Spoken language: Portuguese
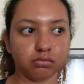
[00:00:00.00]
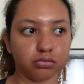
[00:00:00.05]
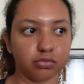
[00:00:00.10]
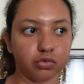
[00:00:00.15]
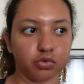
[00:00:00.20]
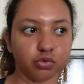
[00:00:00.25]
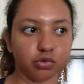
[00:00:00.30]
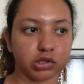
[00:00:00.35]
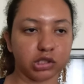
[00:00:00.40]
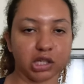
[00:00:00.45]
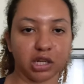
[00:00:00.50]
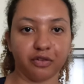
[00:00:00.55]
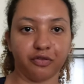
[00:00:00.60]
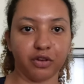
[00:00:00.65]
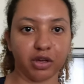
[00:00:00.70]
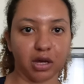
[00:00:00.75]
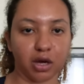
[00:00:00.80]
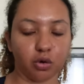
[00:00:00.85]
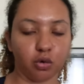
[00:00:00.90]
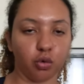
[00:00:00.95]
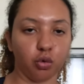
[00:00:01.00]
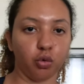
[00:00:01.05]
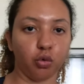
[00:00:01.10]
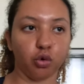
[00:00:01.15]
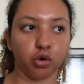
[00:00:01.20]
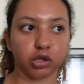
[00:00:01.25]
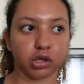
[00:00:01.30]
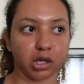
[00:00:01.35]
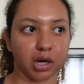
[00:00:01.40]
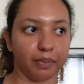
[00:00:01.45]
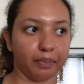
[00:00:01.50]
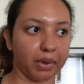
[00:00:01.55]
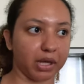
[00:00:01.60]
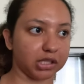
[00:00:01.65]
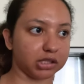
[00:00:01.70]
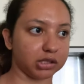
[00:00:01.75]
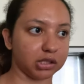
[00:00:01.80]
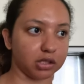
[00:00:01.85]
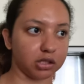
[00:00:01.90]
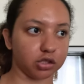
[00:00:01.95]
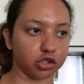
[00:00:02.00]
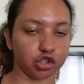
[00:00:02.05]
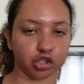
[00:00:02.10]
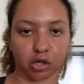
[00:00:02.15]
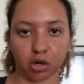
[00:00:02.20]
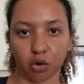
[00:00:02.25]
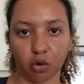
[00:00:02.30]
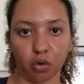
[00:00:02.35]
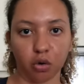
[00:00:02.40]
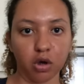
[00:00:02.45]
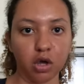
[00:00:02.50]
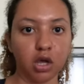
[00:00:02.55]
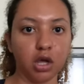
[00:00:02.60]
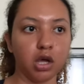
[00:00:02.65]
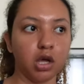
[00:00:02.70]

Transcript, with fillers: não significa que a outra peça estragou.